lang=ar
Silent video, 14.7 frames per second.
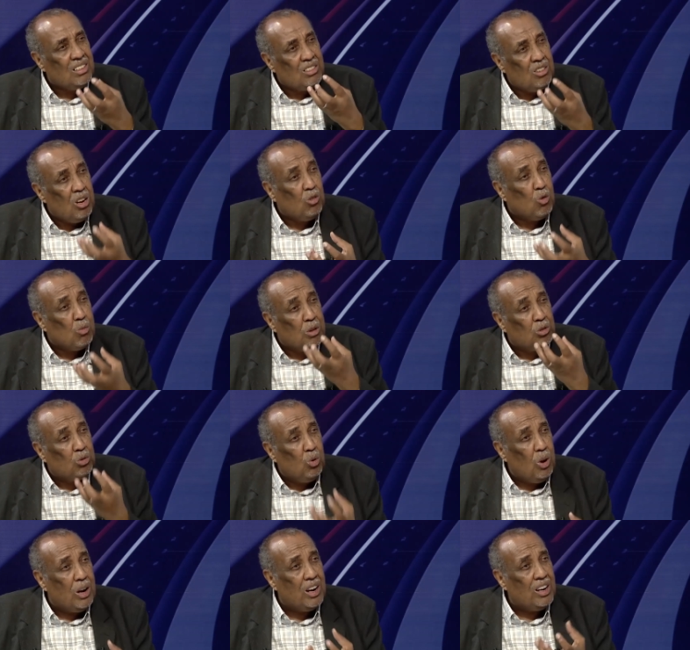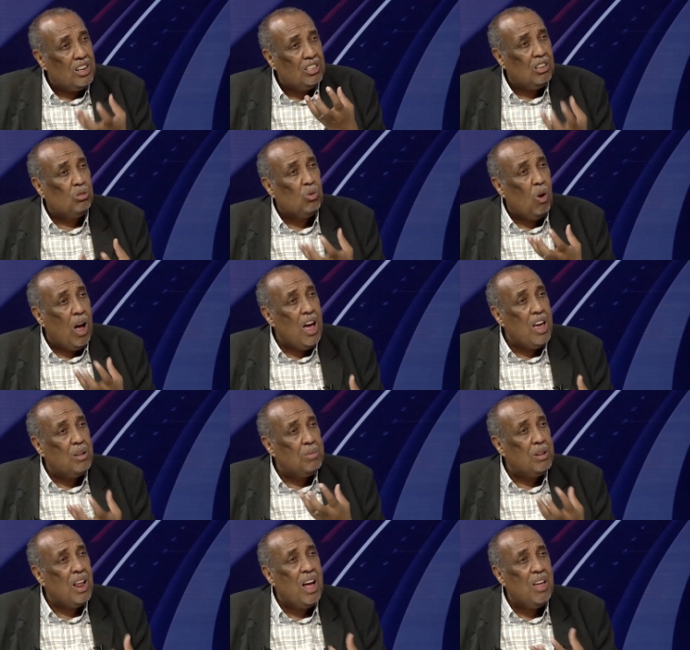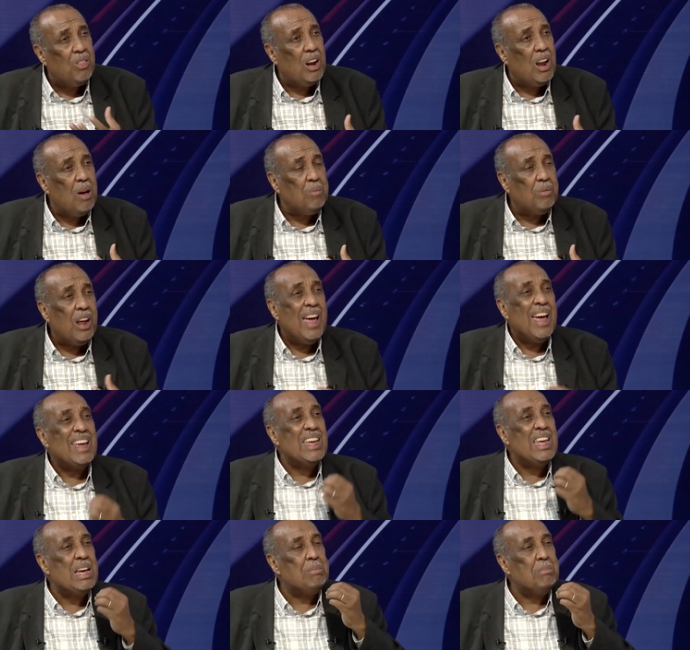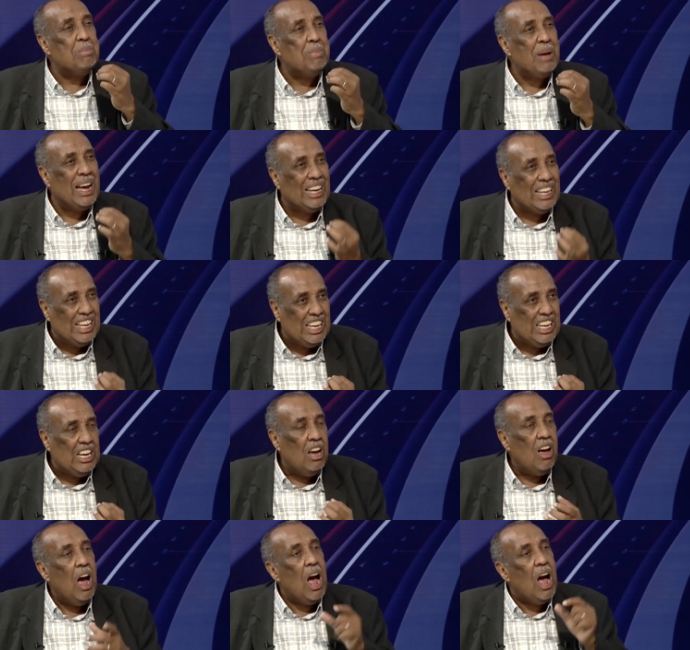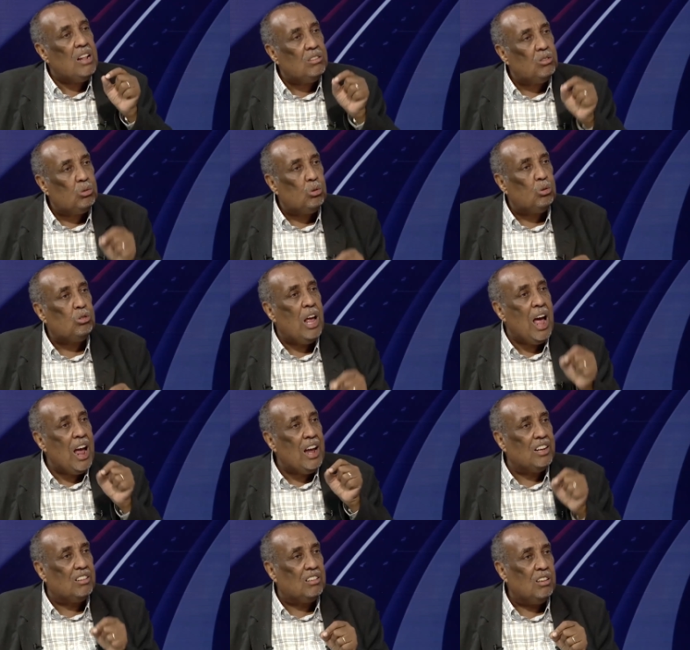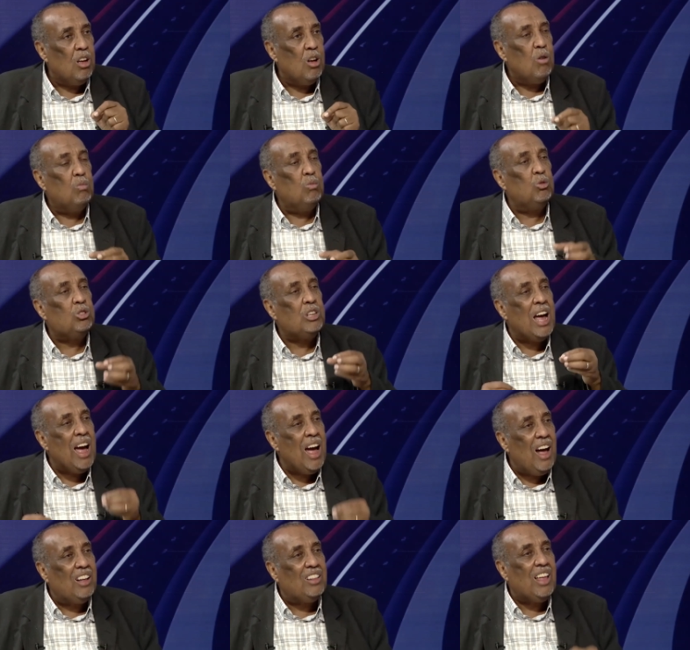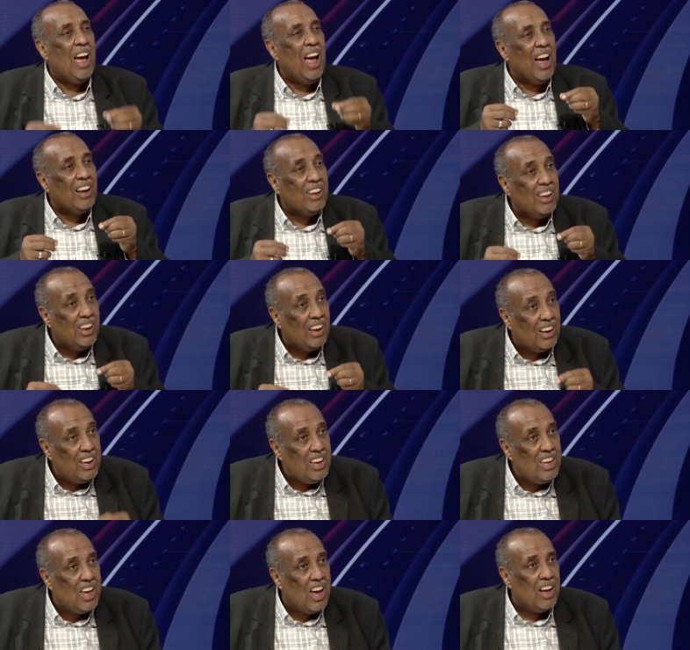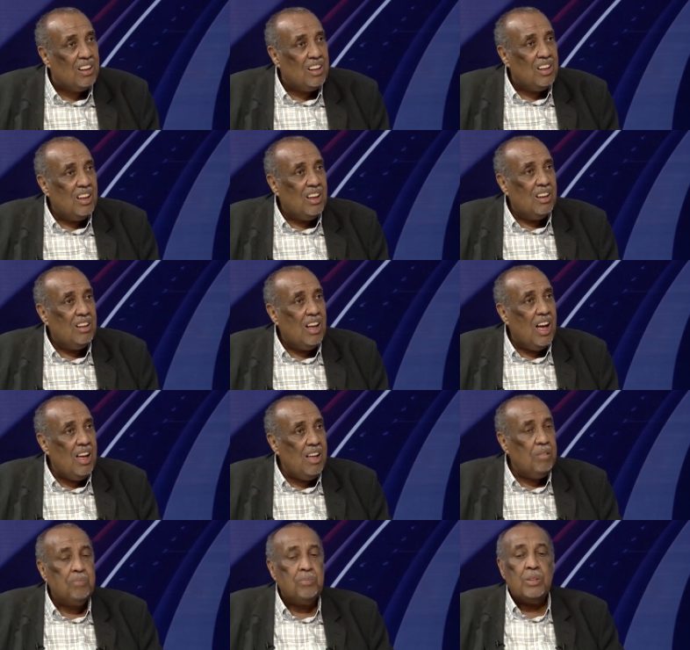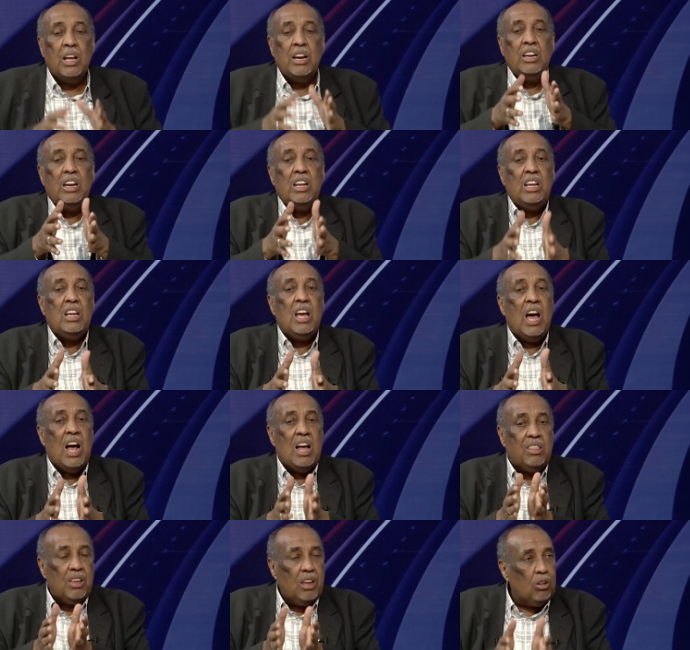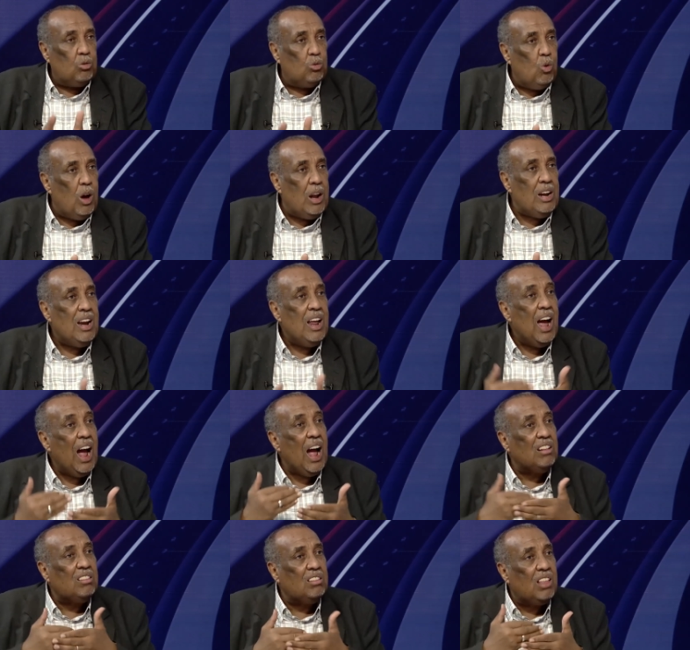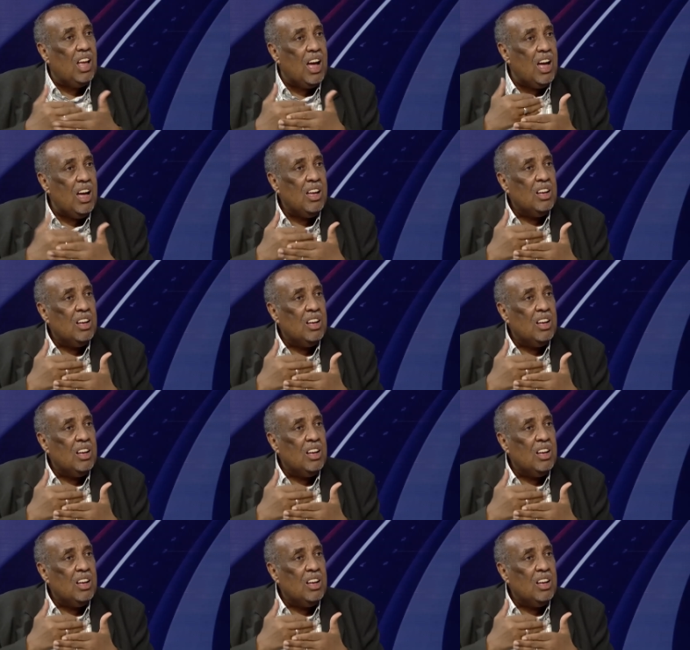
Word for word: تلكم الدول التي تعاني من هذا الأمر ينبغي أن تساعد مساعدة حقيقية آه، لهذه الدول حتى